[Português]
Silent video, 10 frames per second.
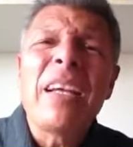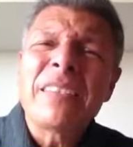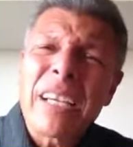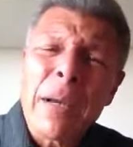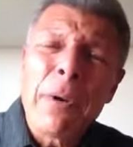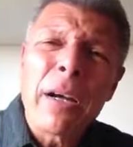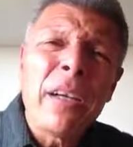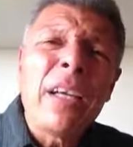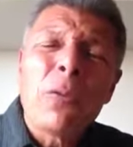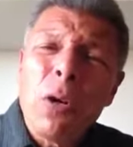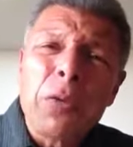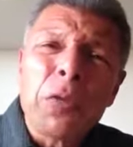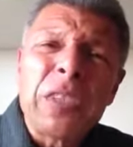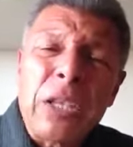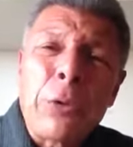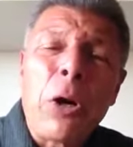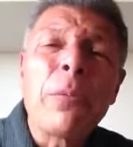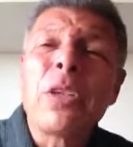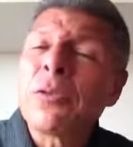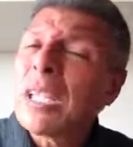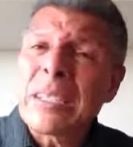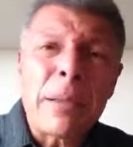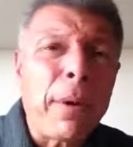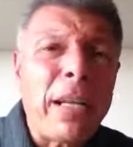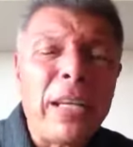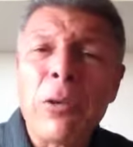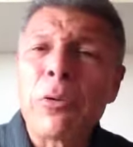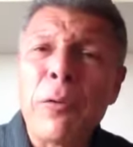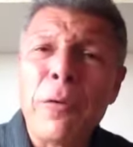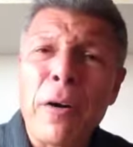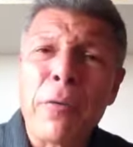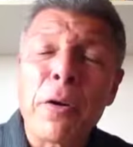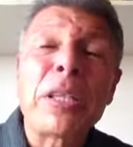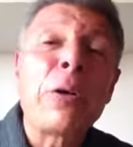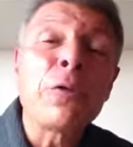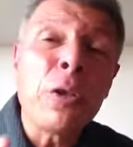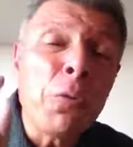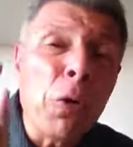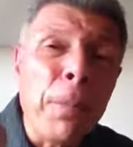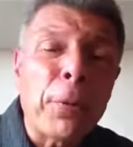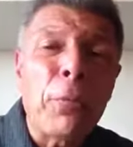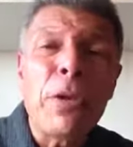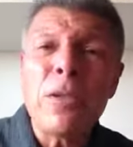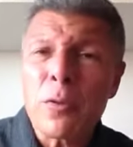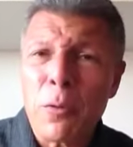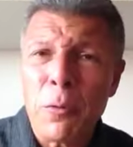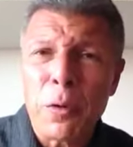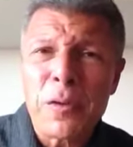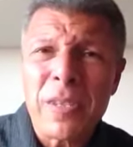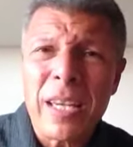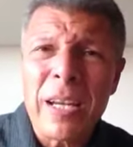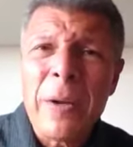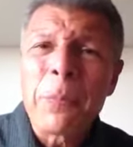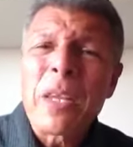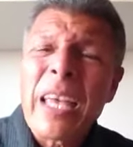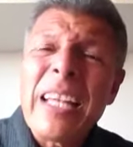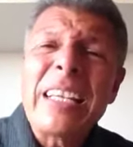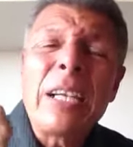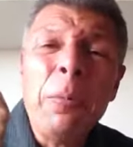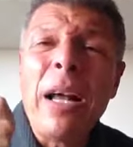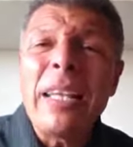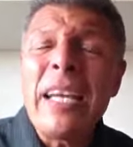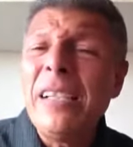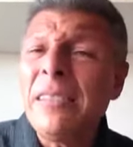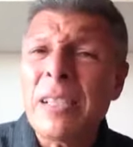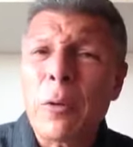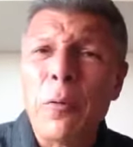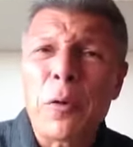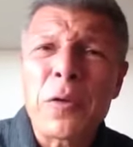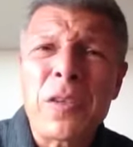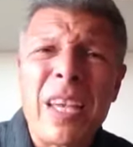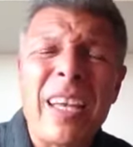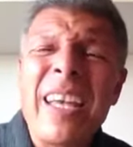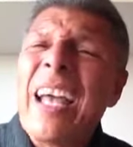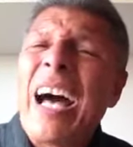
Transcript: Saiba, quando você dorme, Deus está trabalhando ao teu favor. Deus tem um compromisso com você ele tem uma aliança com você.